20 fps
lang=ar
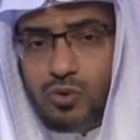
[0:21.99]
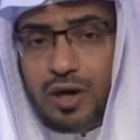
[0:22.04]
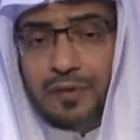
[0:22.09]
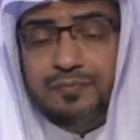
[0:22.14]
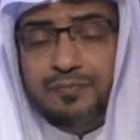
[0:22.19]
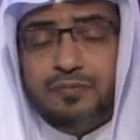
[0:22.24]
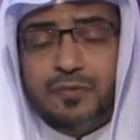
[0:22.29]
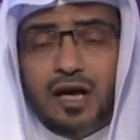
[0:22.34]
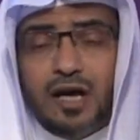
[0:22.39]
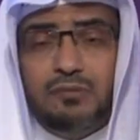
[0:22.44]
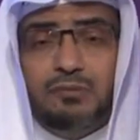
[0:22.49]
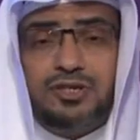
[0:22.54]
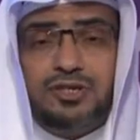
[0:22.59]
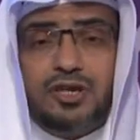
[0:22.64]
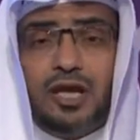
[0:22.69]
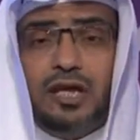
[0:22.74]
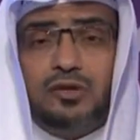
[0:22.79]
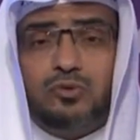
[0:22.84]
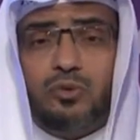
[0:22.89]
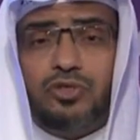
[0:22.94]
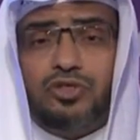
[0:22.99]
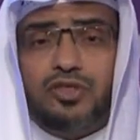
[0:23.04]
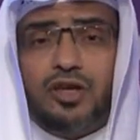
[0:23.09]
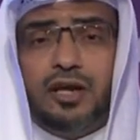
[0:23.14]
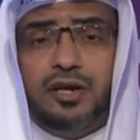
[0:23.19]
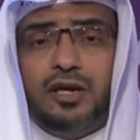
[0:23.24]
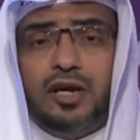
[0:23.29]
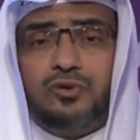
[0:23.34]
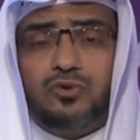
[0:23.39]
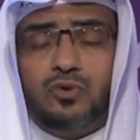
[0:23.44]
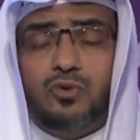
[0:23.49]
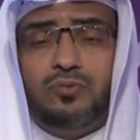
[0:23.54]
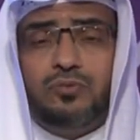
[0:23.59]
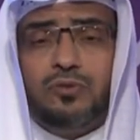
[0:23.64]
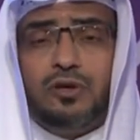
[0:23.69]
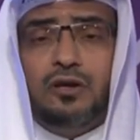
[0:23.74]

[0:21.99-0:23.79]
الأولى المسألة الثانية